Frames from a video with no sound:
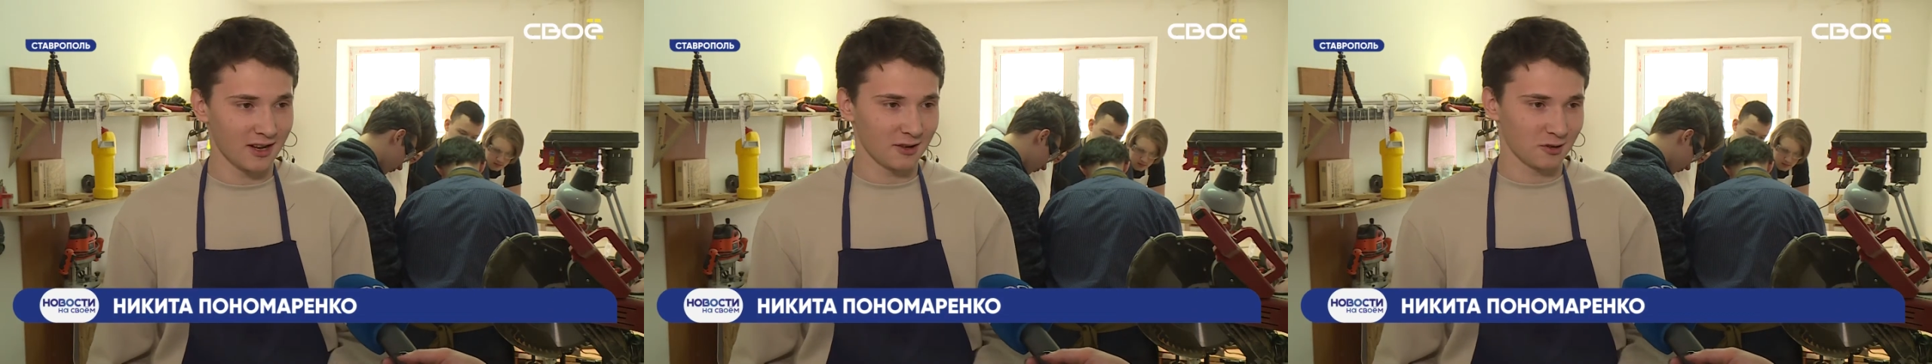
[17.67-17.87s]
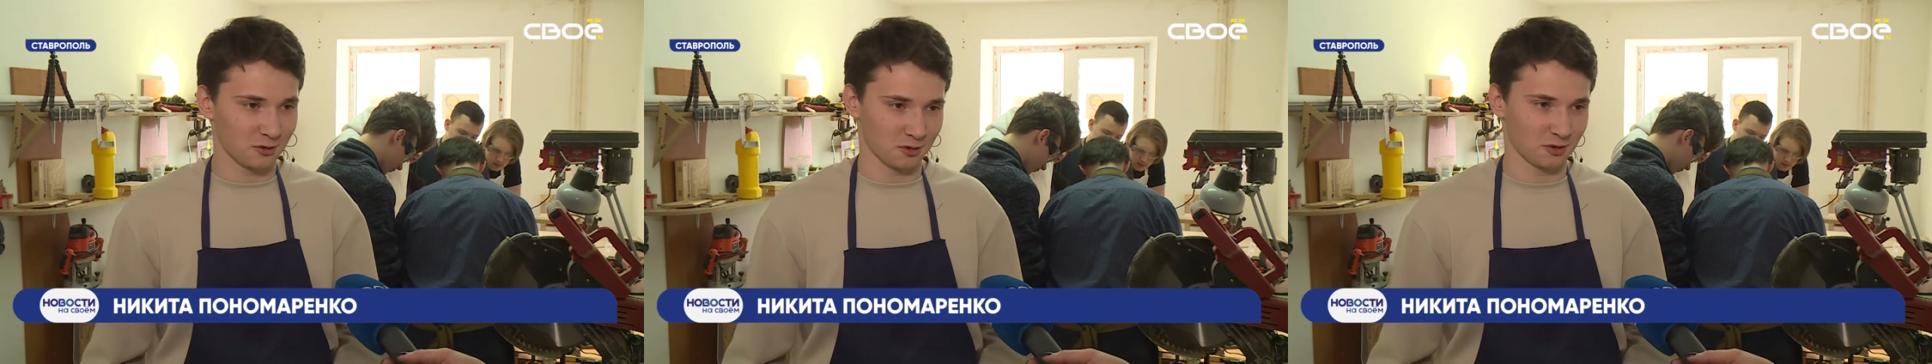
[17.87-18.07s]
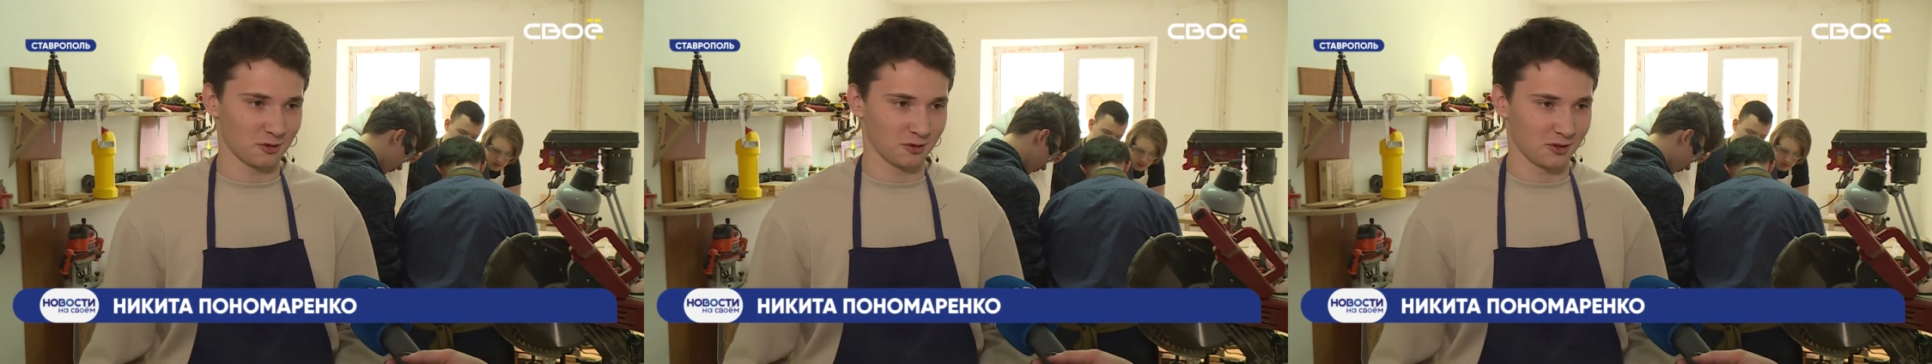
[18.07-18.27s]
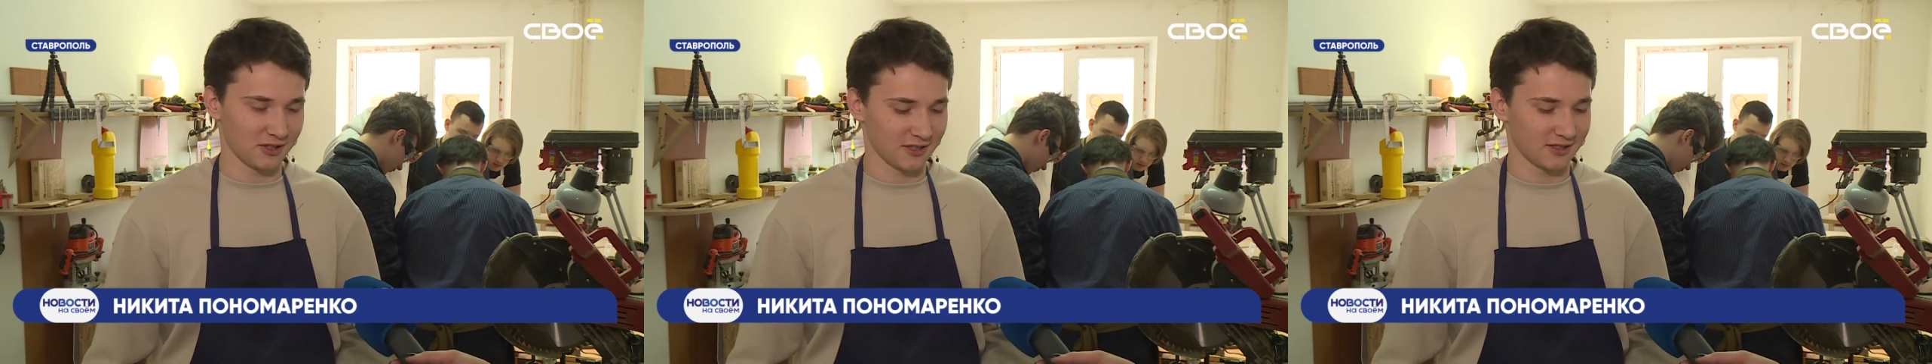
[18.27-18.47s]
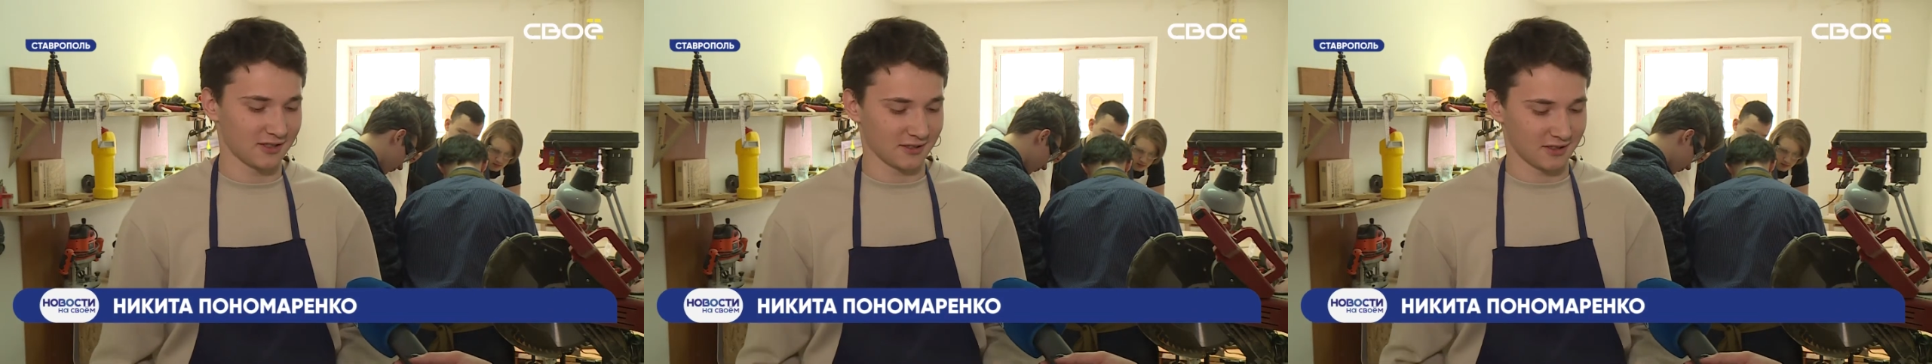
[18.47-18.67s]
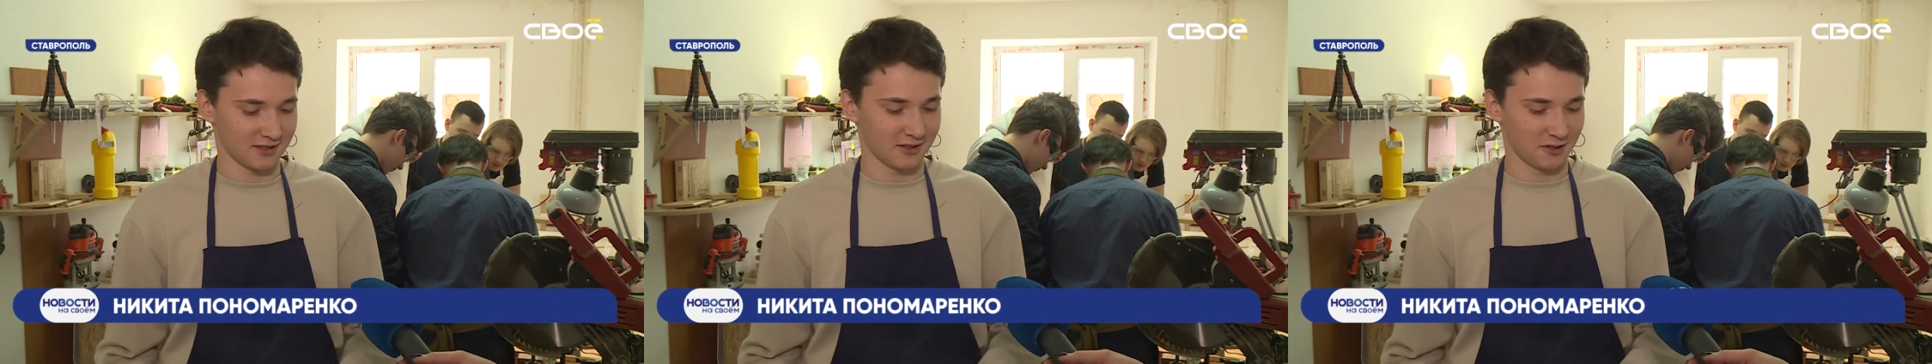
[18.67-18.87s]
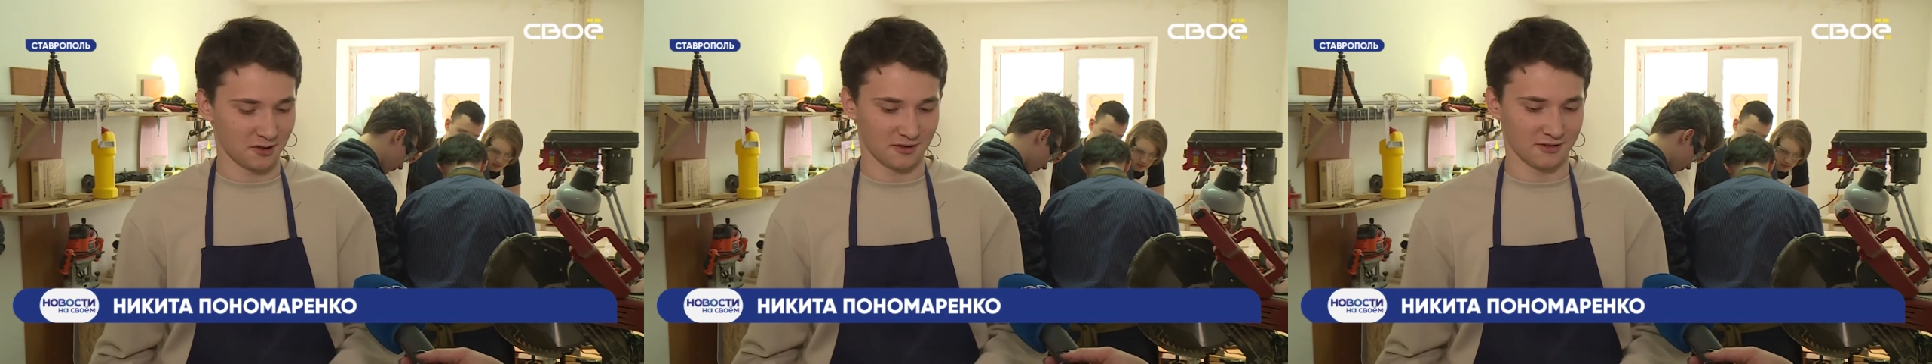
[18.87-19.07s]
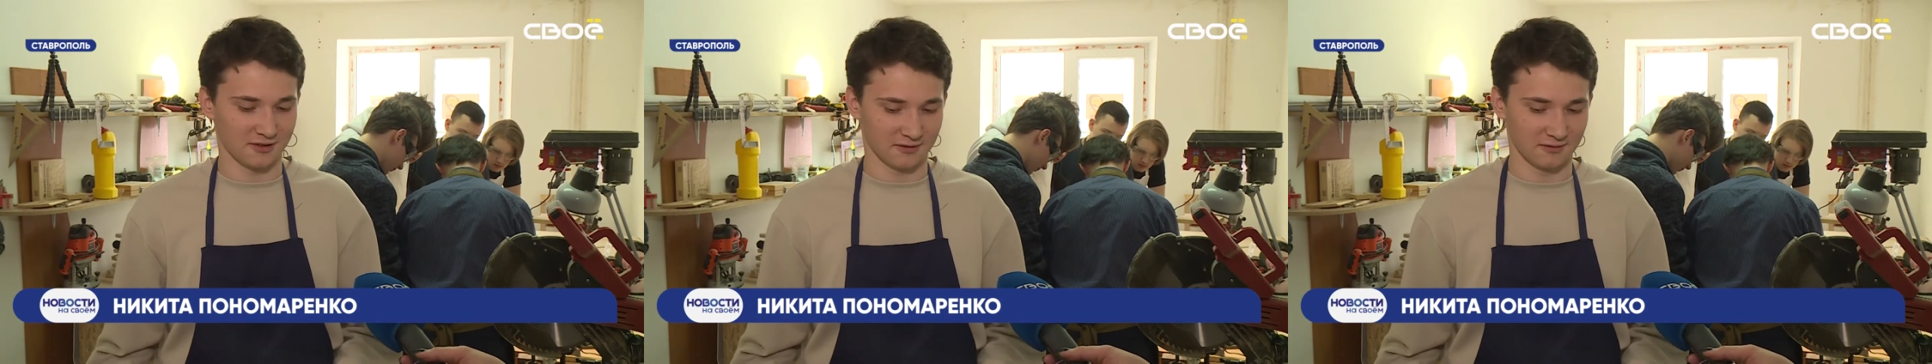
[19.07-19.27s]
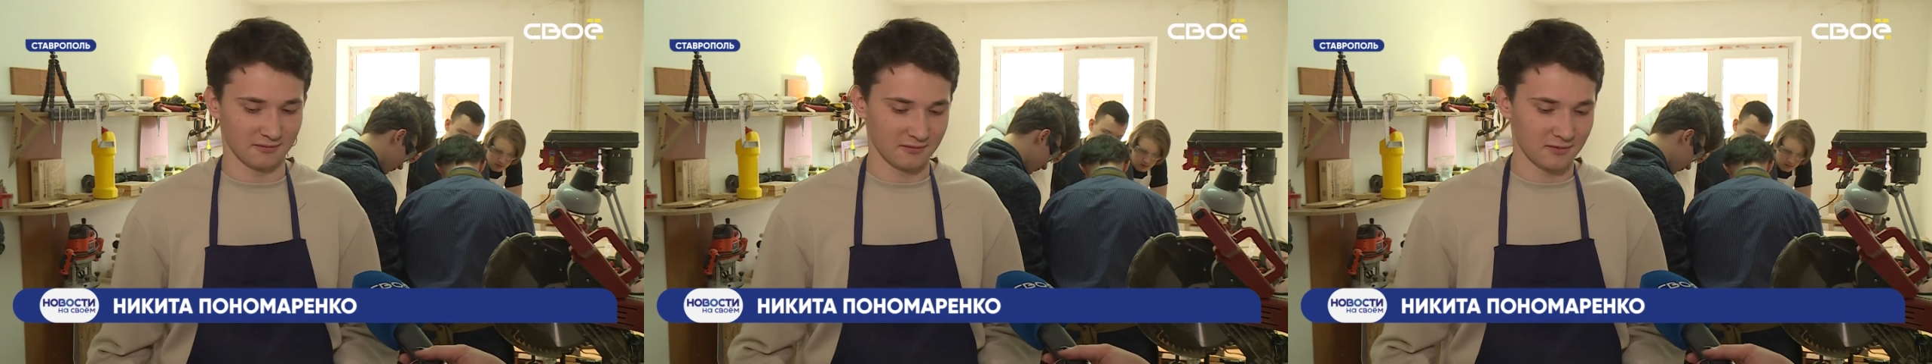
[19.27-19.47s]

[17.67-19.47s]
то, что есть различные